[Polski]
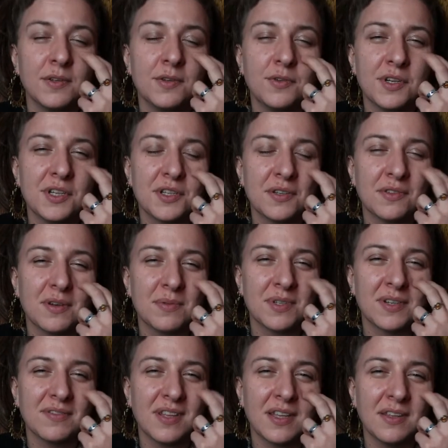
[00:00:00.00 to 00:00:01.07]
Czuję się
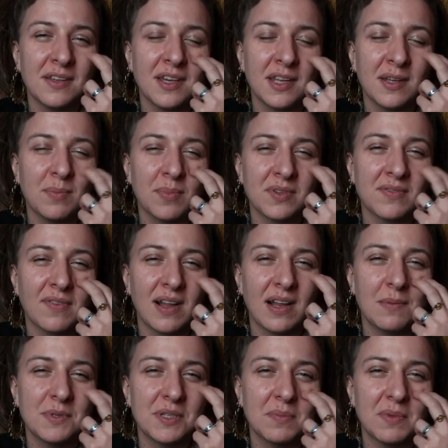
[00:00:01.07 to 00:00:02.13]
dobrze wtedy, kiedy
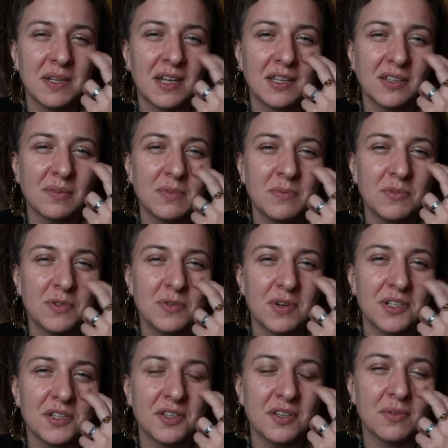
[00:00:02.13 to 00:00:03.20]
pozwalam sobie na to, bym
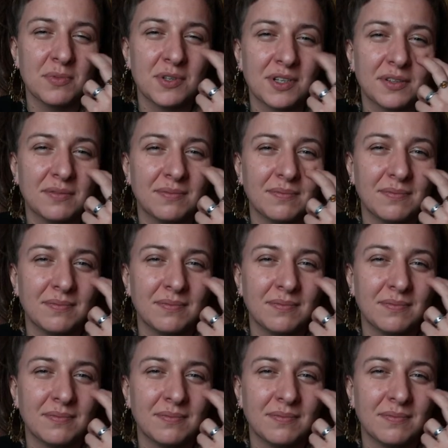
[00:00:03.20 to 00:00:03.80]
czuła się dobrze.